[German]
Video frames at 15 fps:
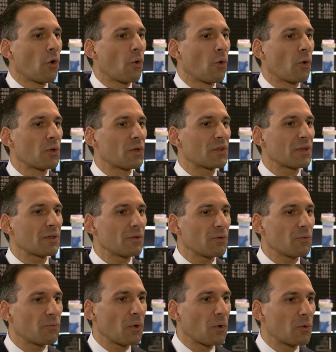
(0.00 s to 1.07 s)
Und
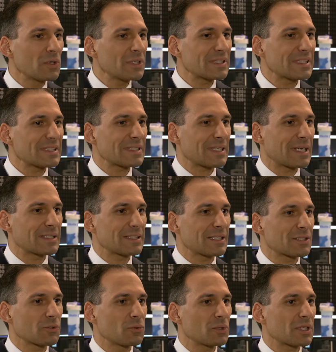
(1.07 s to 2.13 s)
für uns ist es an
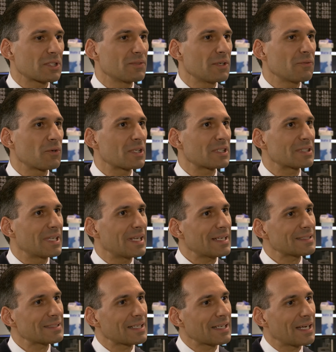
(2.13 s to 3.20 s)
sich so, dass wir für das
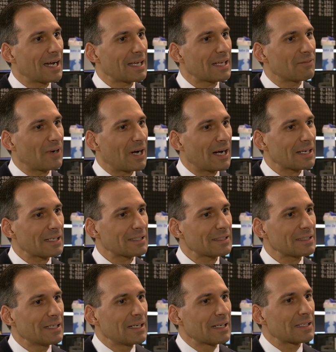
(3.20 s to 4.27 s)
nächste Jahr erwarten,